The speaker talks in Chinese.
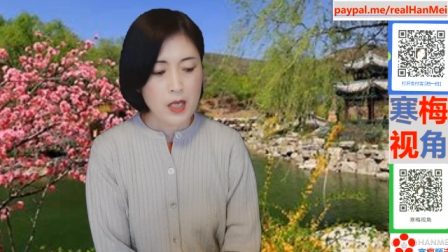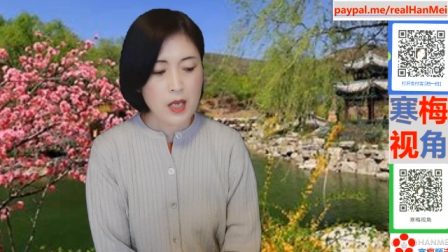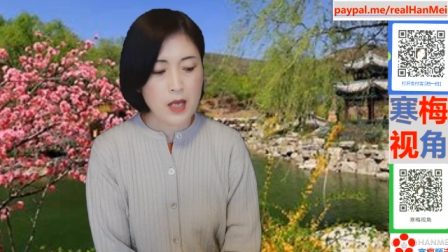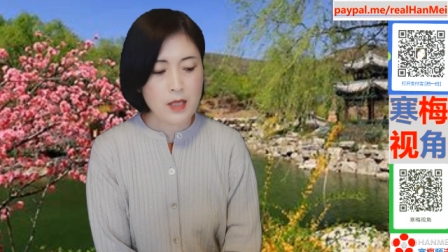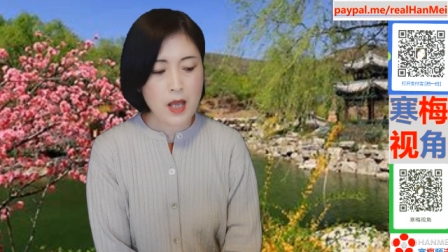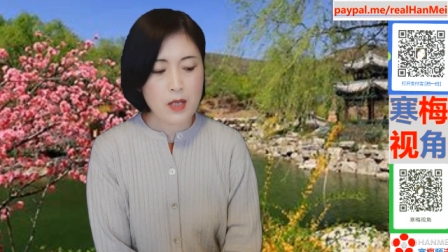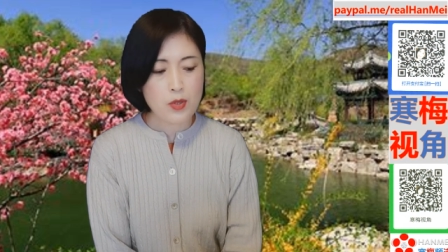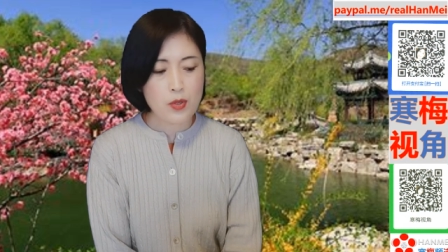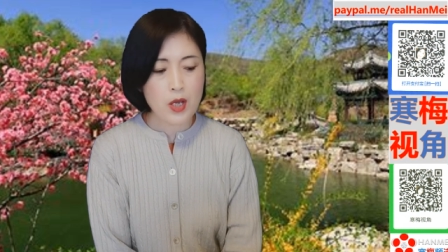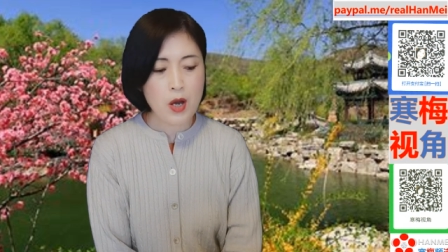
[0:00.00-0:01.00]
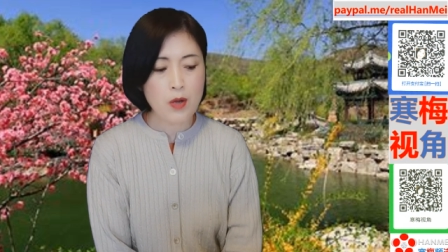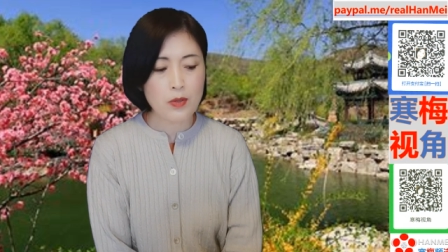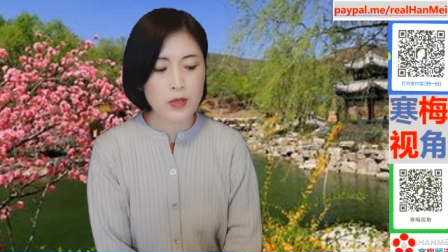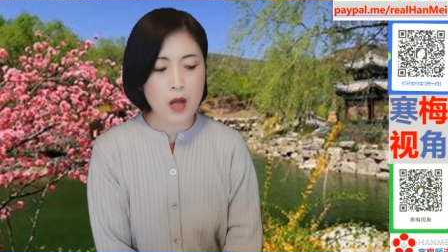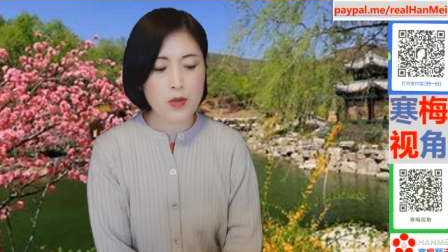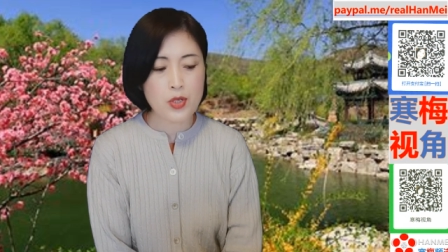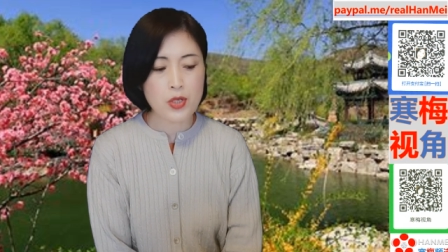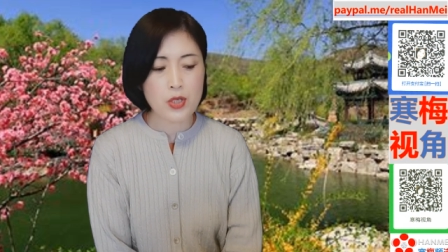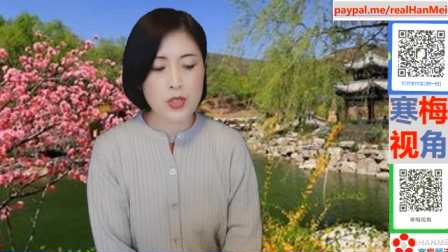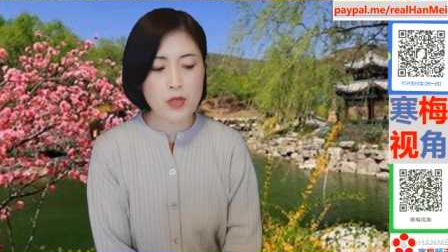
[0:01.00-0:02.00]
也在随后导
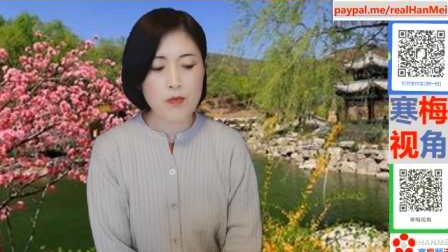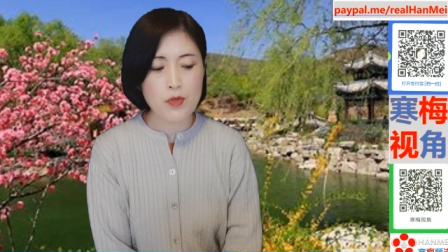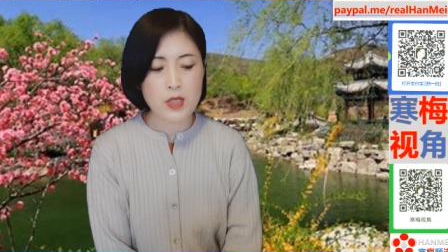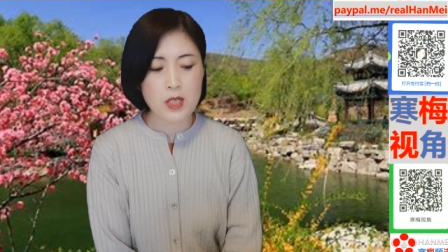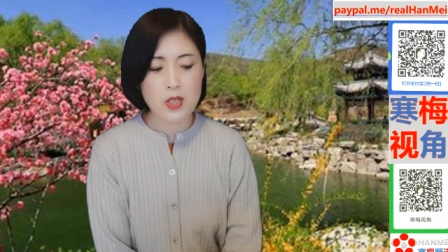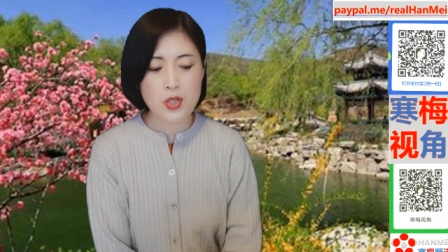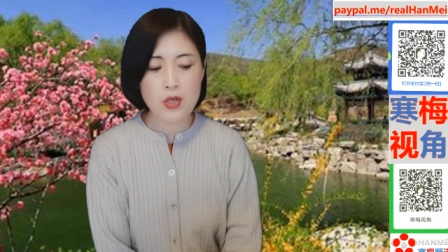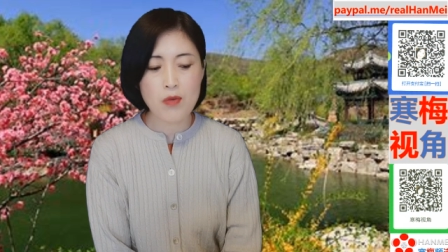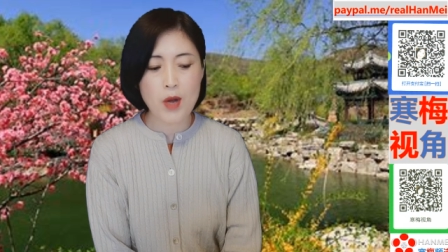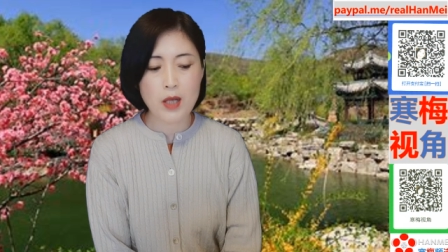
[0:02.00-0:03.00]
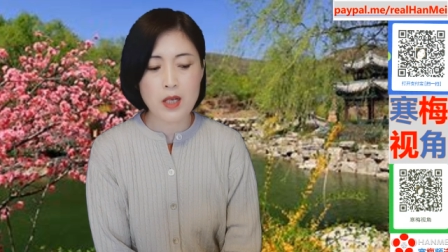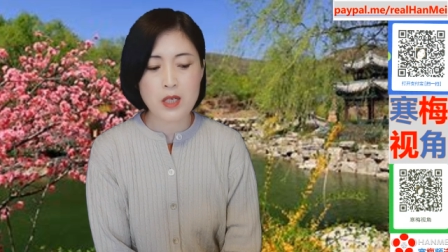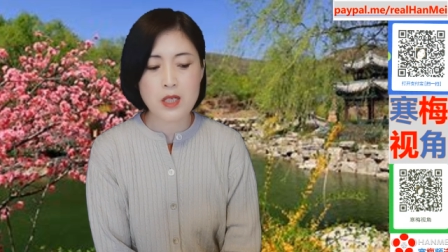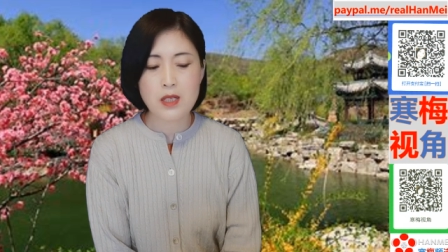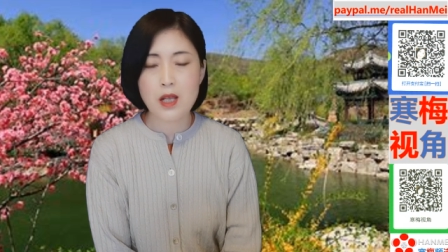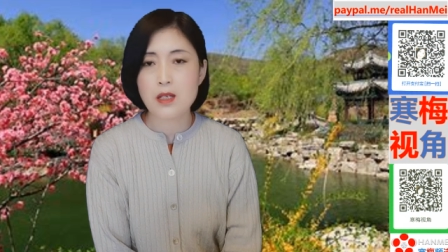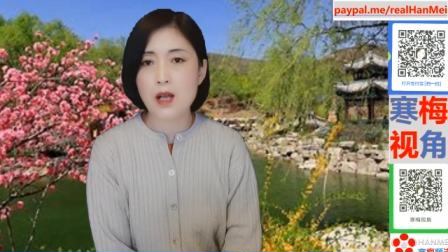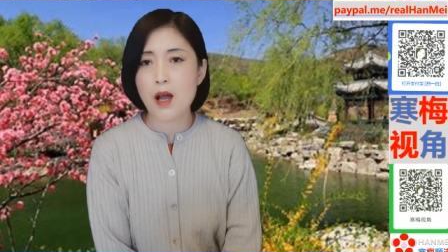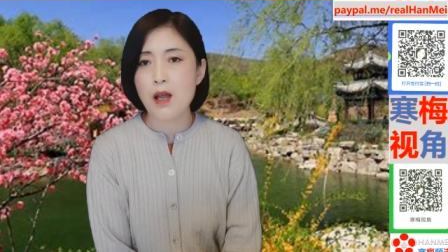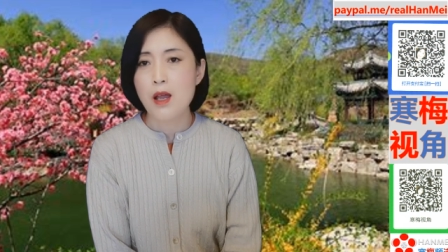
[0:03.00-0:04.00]
致其母亲身亡的事件
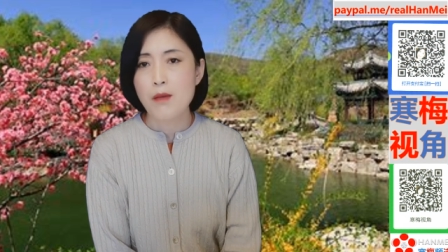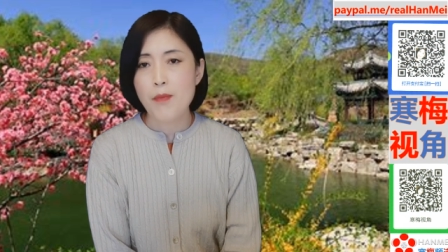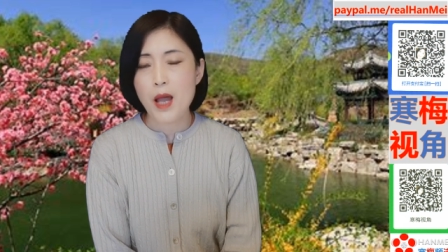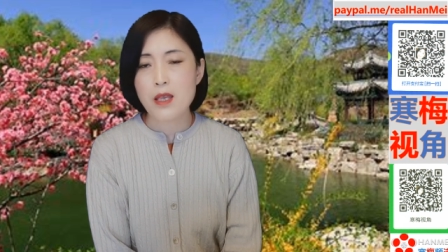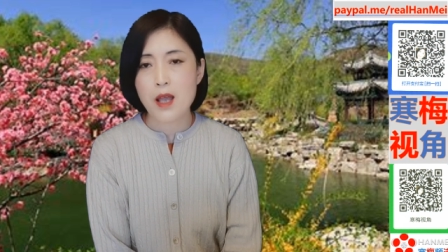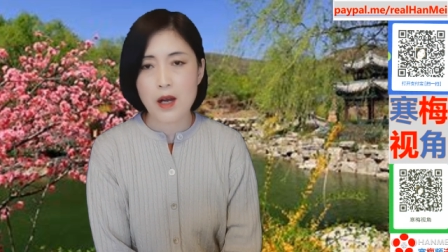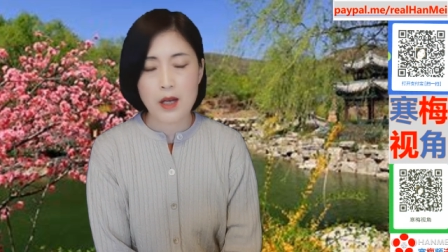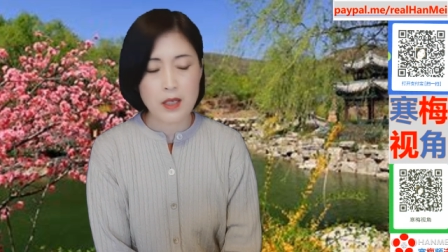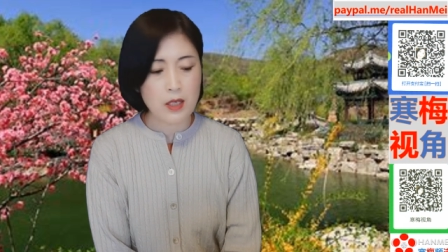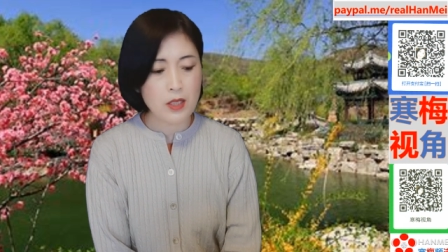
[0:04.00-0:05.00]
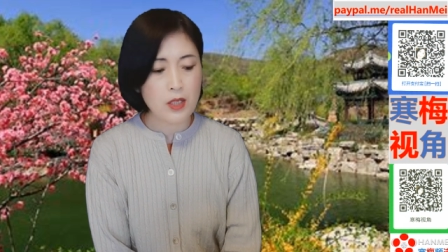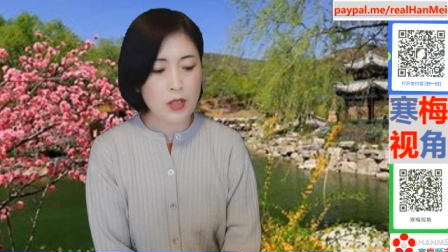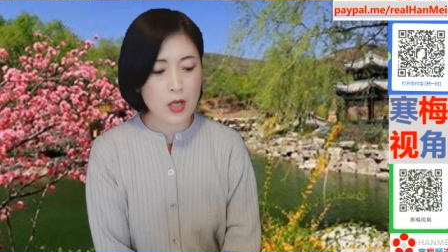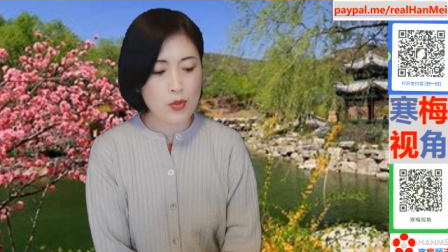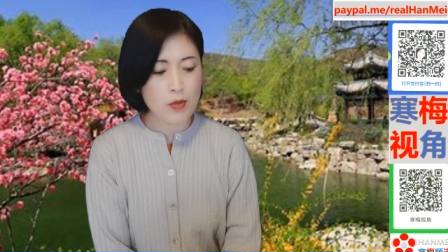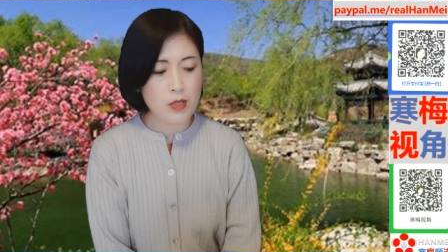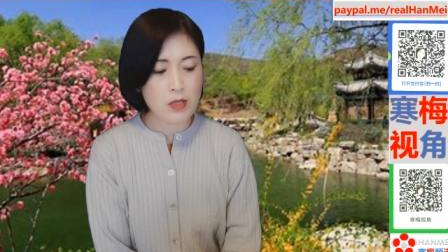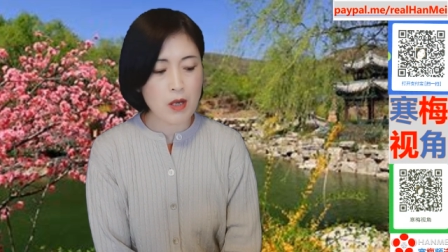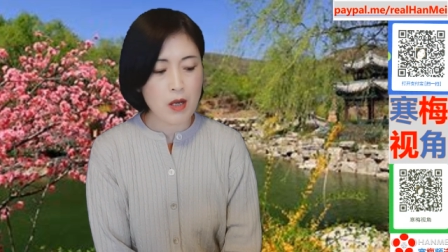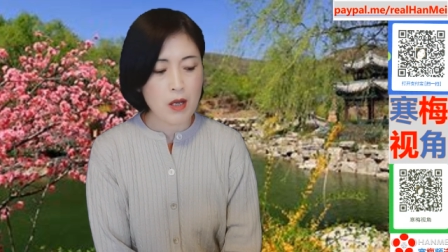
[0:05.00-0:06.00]
上扮演了一定的角
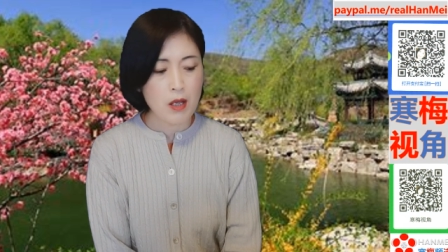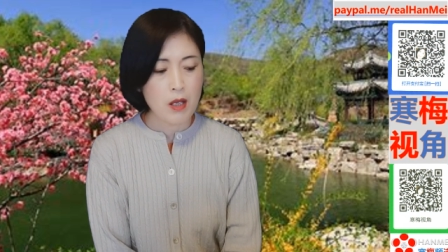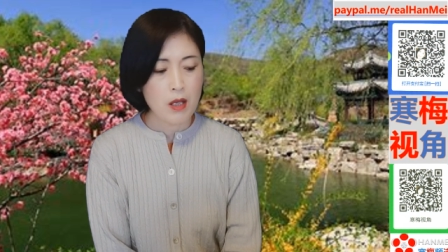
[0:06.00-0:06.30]
色。